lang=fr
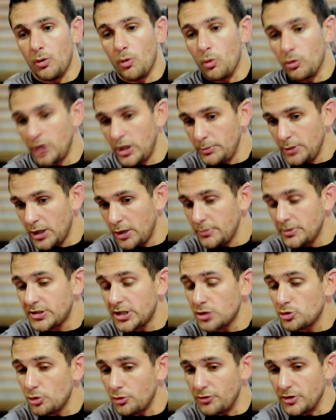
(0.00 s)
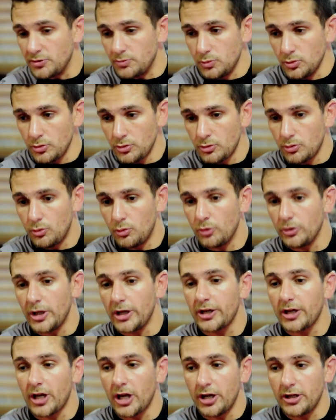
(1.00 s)
On a mis un message sur Facebook, on
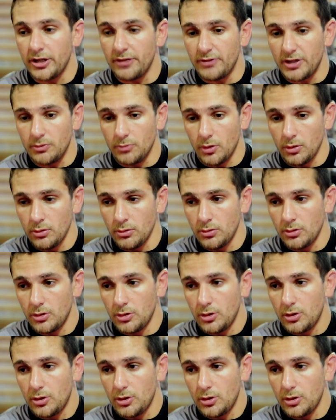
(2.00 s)
a créé un événement